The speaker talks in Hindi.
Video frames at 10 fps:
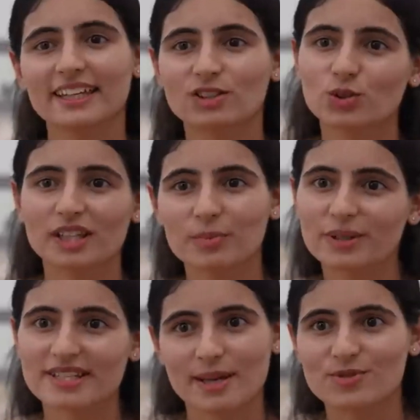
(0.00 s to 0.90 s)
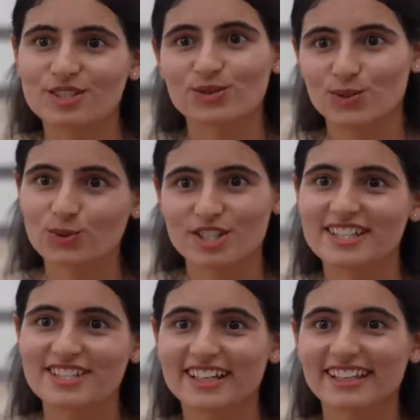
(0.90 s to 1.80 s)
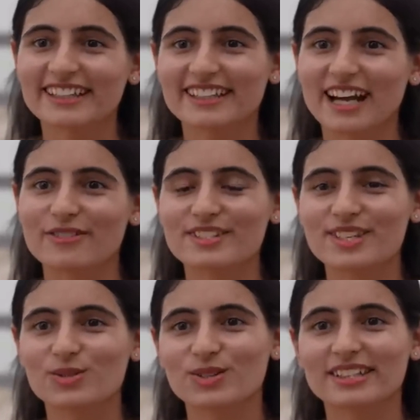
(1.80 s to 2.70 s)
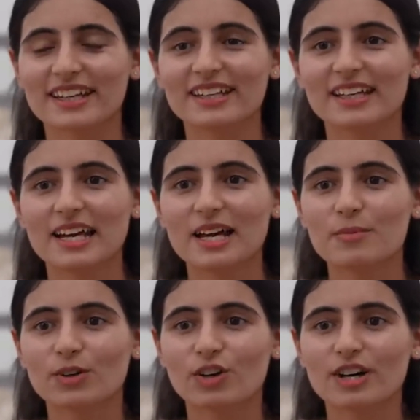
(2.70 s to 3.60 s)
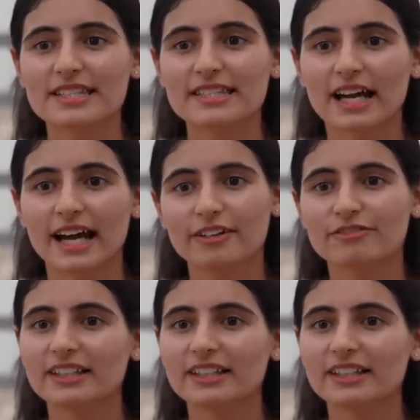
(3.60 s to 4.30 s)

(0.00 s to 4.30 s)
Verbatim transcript: एक तो ये परसेप्शन तो चेंज करने की काफ़ी ज़रूरत है बिकॉज आई